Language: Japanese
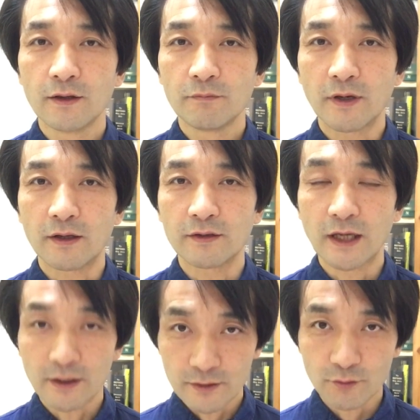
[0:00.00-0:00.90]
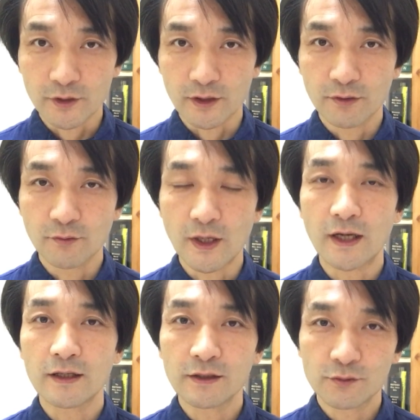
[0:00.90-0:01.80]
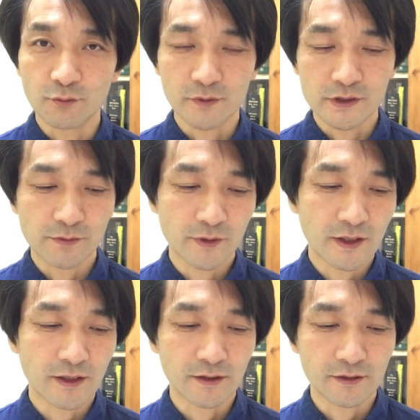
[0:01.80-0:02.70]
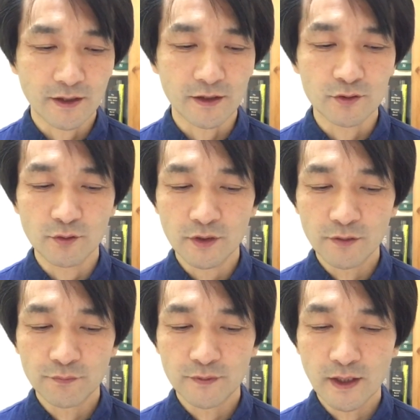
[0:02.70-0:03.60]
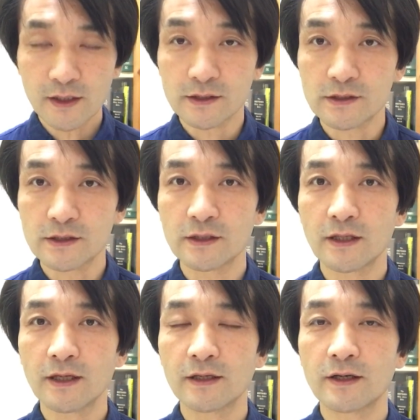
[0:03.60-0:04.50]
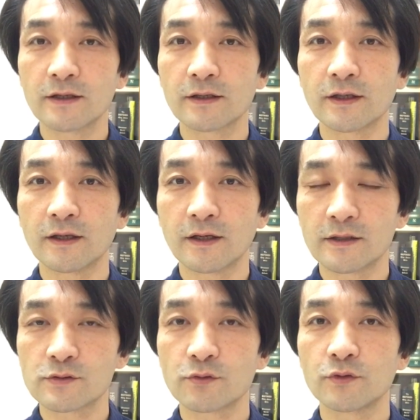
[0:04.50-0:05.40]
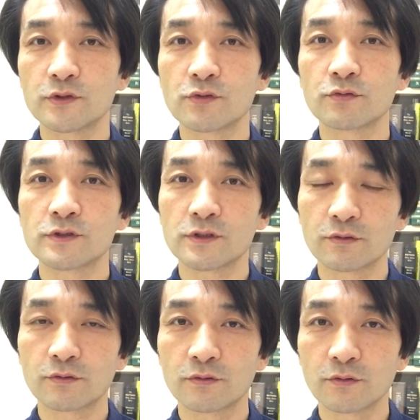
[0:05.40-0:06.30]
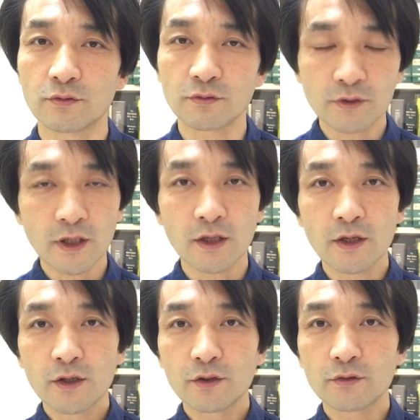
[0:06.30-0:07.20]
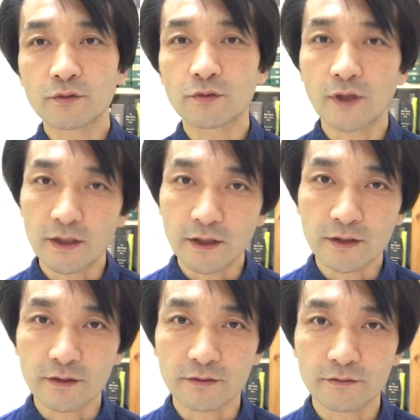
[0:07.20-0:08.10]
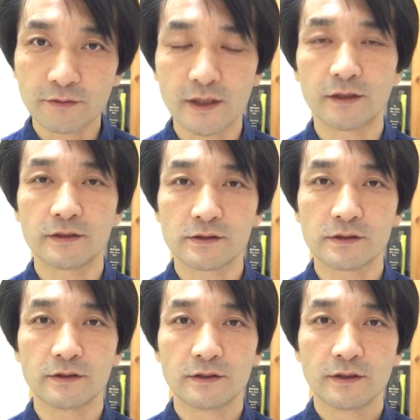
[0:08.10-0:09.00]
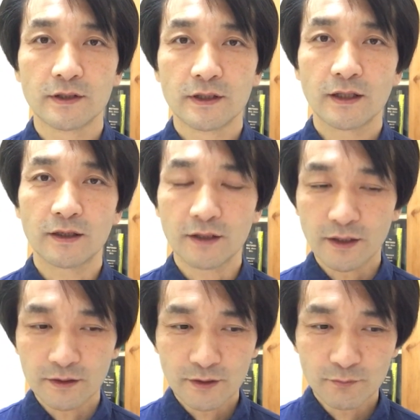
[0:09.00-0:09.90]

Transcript: まあ、仲直り、和解へと導かれて、より深い信頼関係がそこに生じるというふうに言うことができるわけです。だから何に